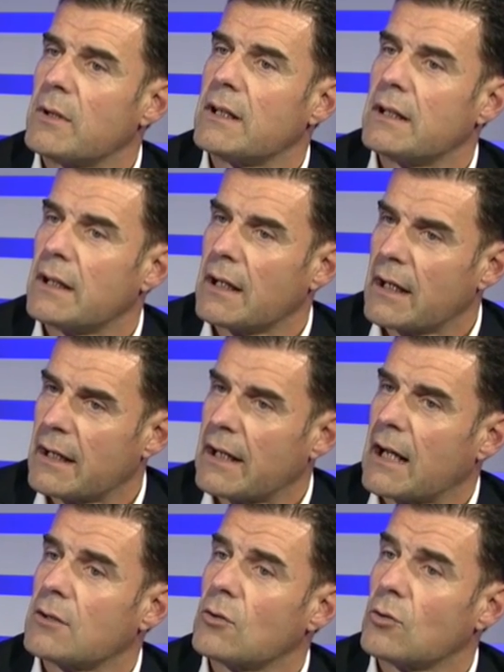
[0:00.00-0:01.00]
quindi
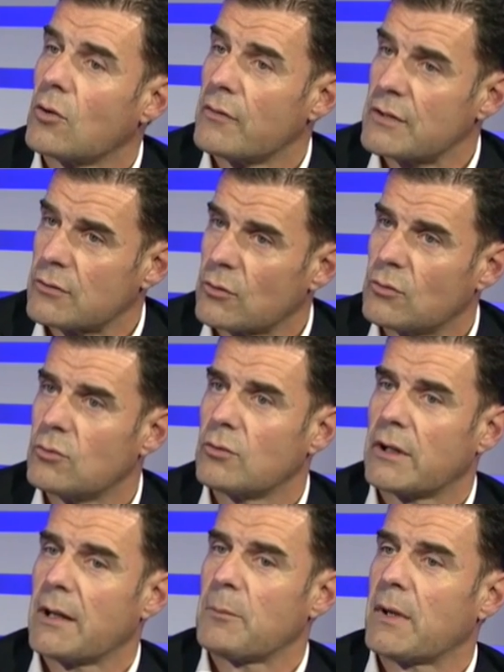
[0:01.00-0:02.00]
creando nuove
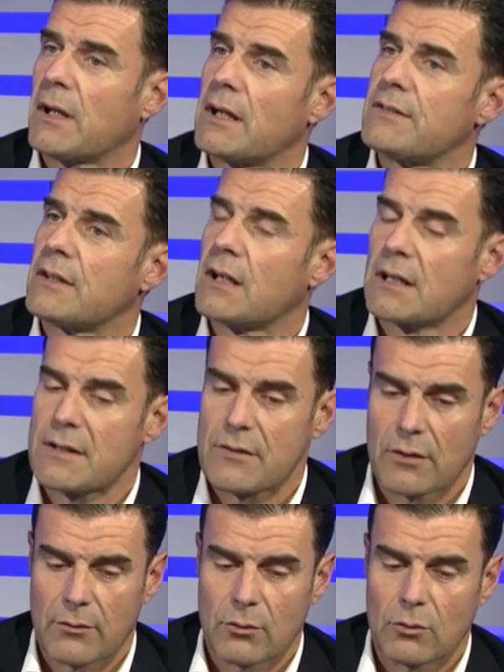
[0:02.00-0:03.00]
strutture per le
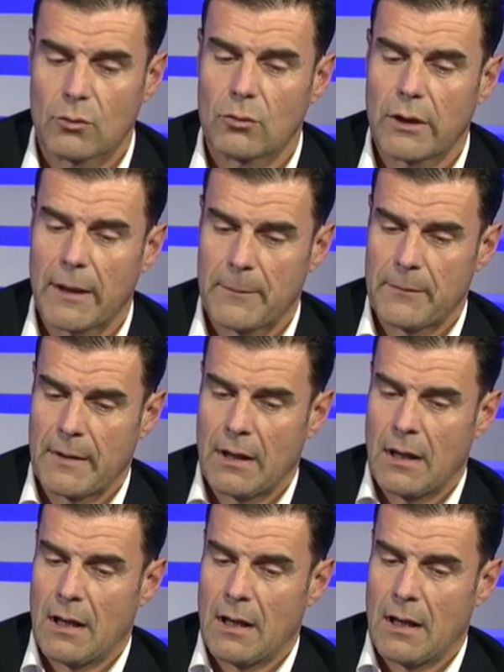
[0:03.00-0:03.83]
generazioni future.